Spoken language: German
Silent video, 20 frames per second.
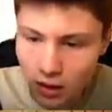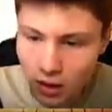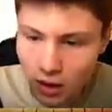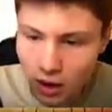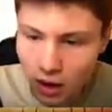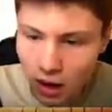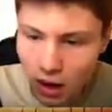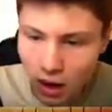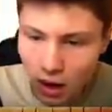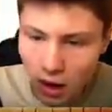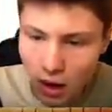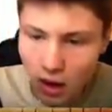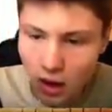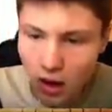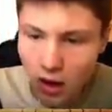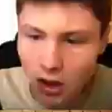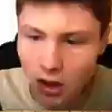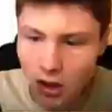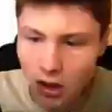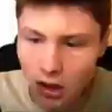
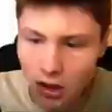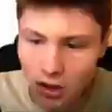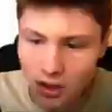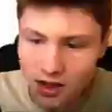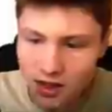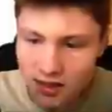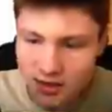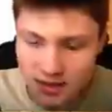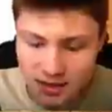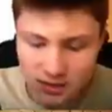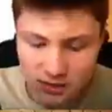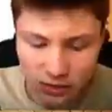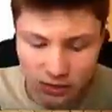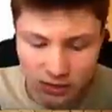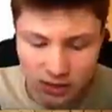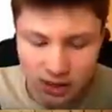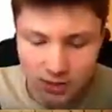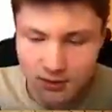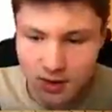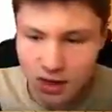Ah, sind die noch
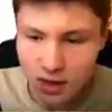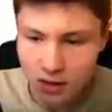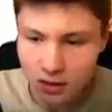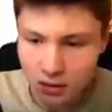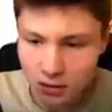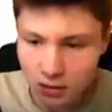hinter mir?